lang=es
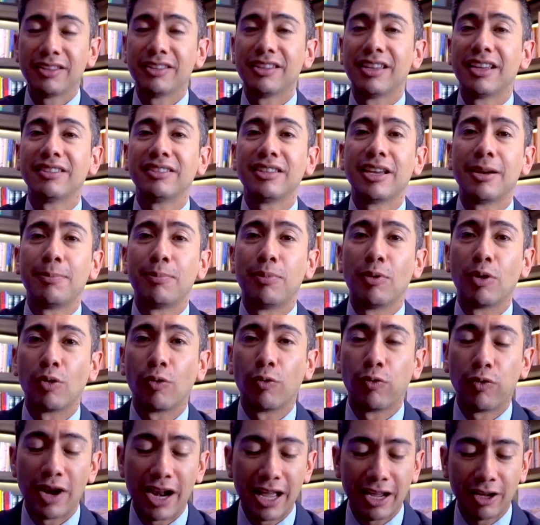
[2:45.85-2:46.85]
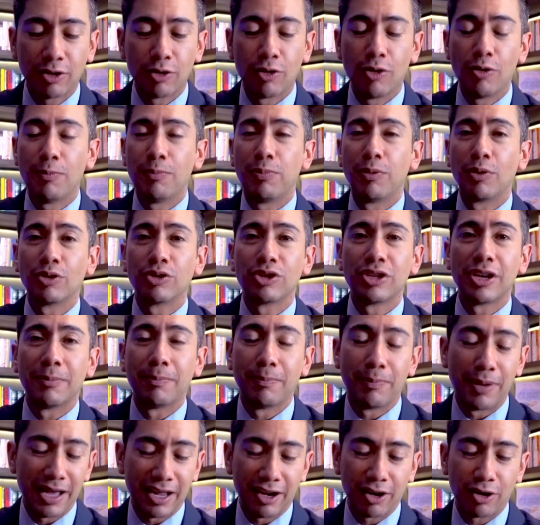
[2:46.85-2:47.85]
ya sea por flaco, por
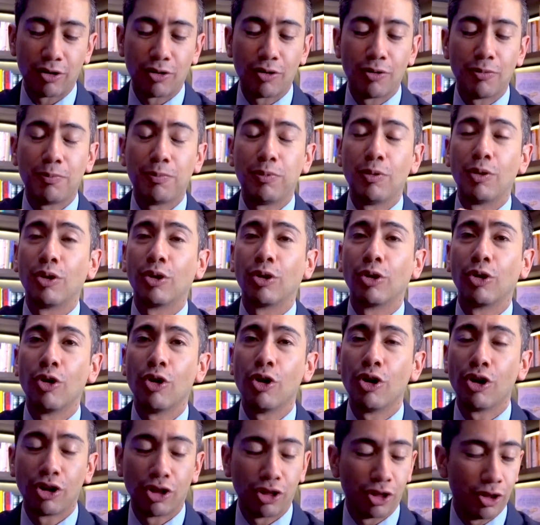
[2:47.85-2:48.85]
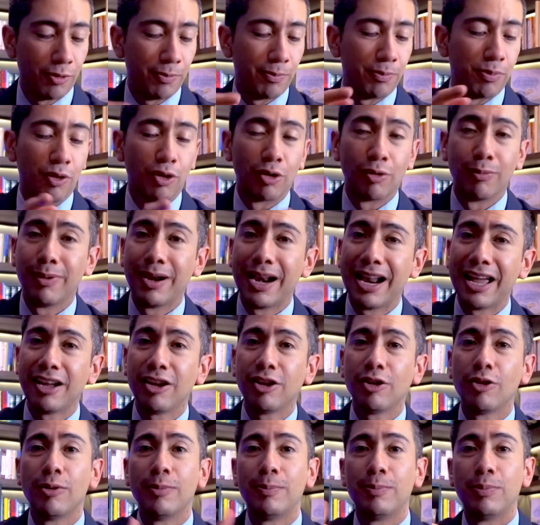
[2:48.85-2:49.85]
chaparro, por gordo, por
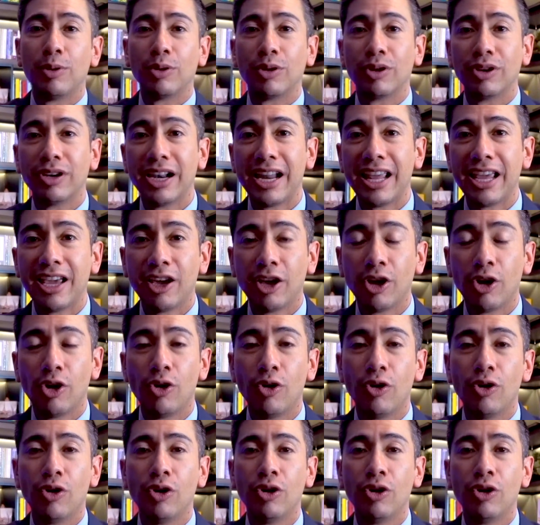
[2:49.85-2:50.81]
blanco, por negro,